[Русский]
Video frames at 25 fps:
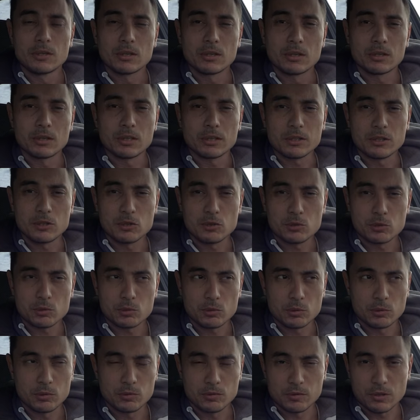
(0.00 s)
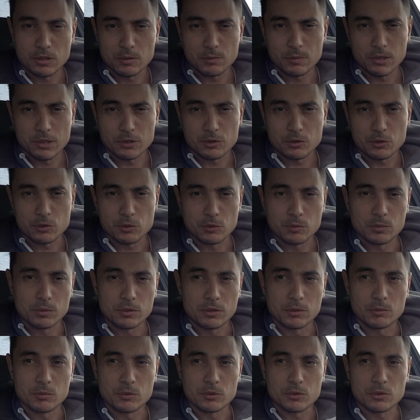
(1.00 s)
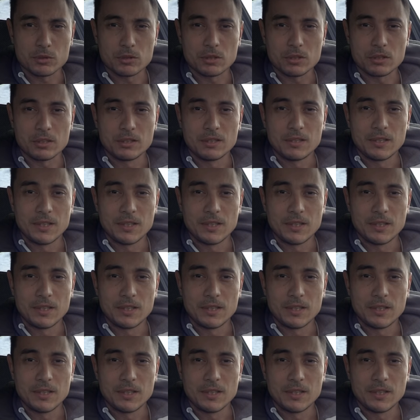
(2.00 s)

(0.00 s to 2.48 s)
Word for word: логическую информацию, потому что